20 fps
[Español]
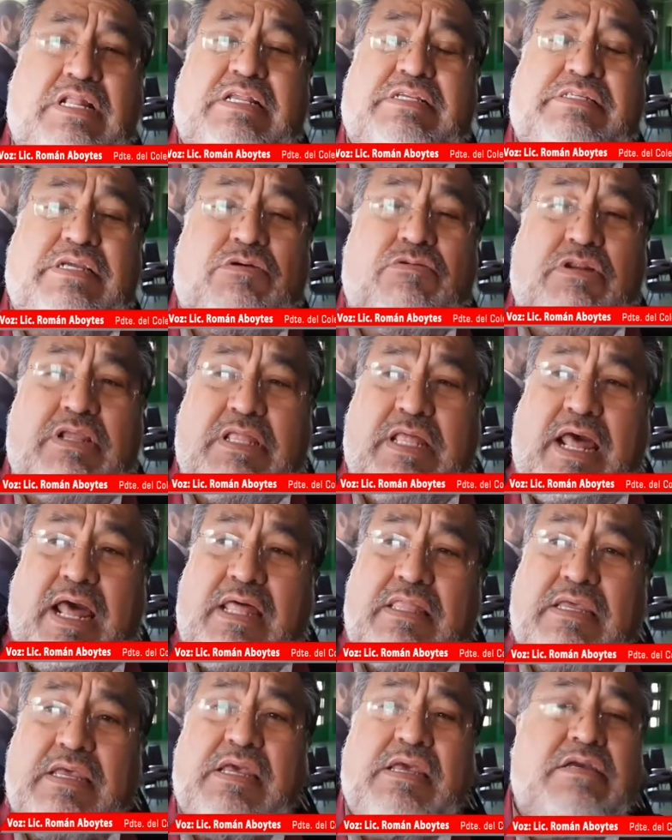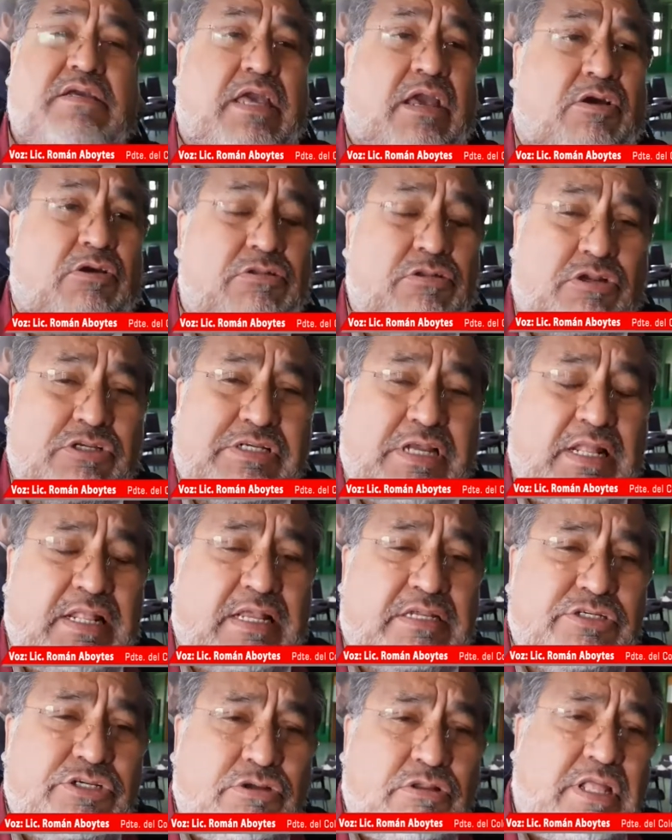faramaya. En ese
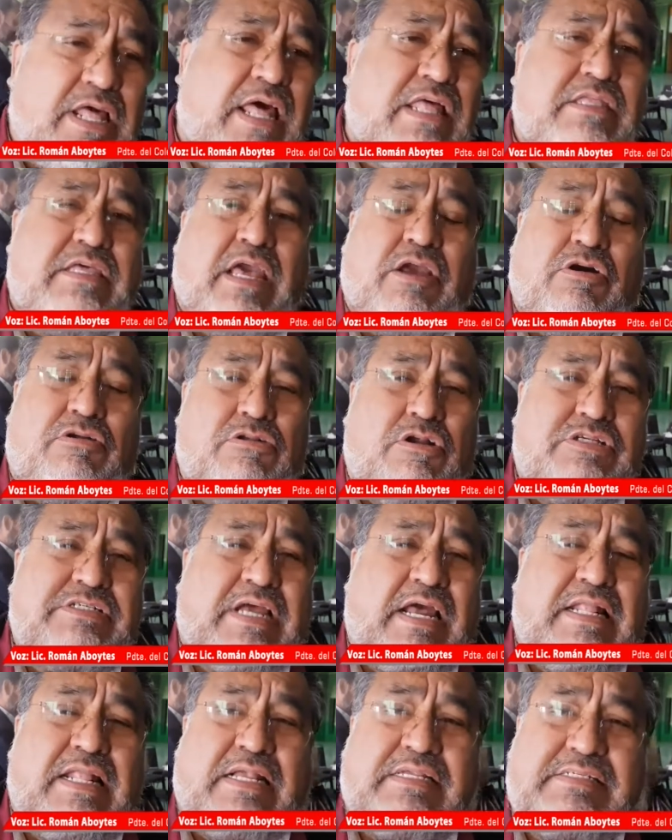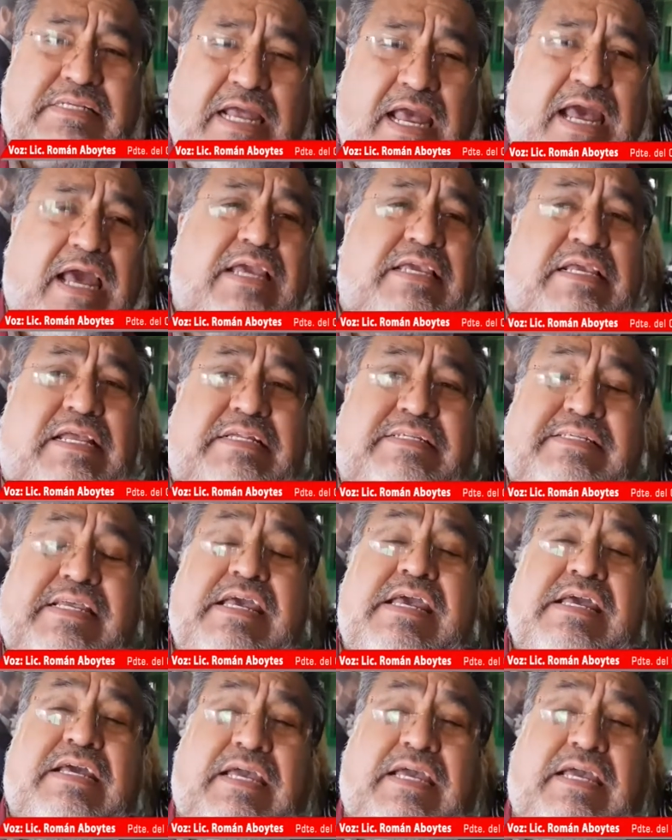sentido, pues nosotros creemos que hay que